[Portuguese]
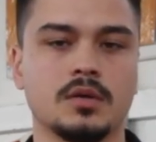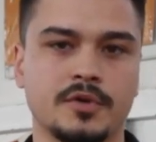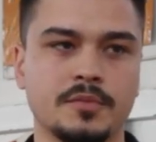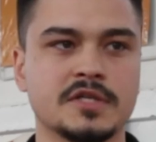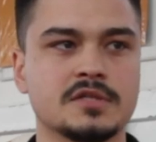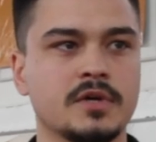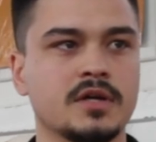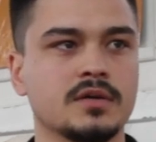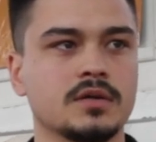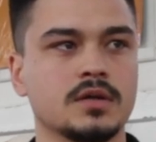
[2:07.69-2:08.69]
Primeira
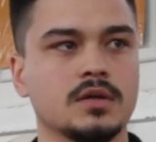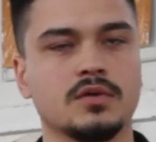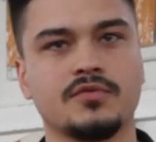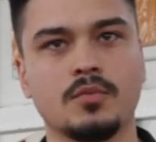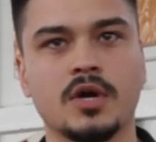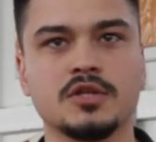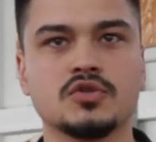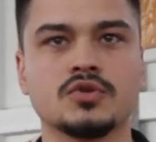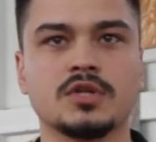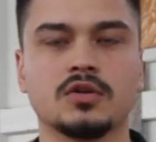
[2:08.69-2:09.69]
semana foi um bocado
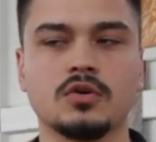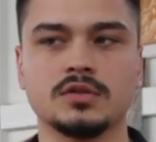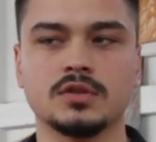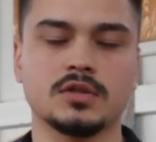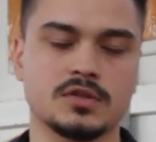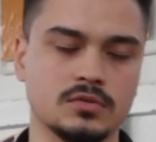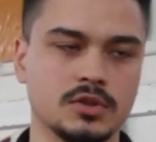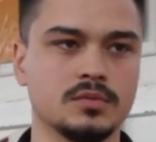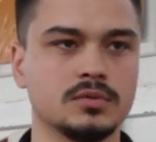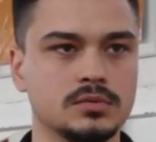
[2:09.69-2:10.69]
injusta a derrota, na
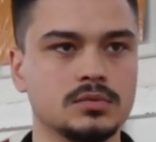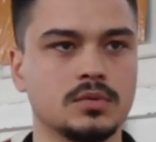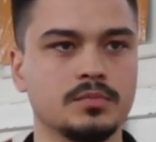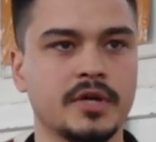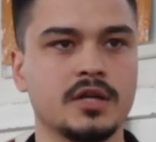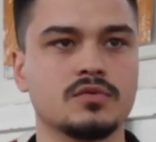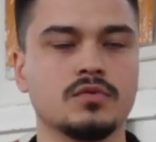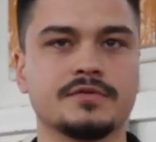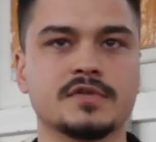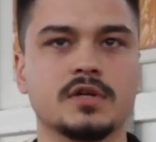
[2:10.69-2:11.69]
segunda mérito
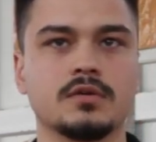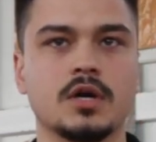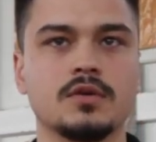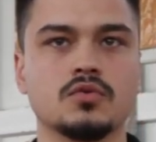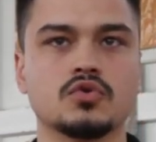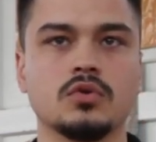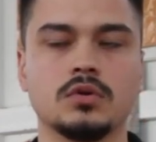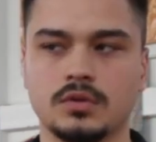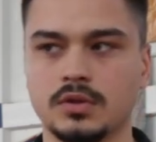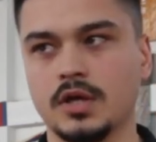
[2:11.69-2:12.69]
do adversário ganhou o jogo.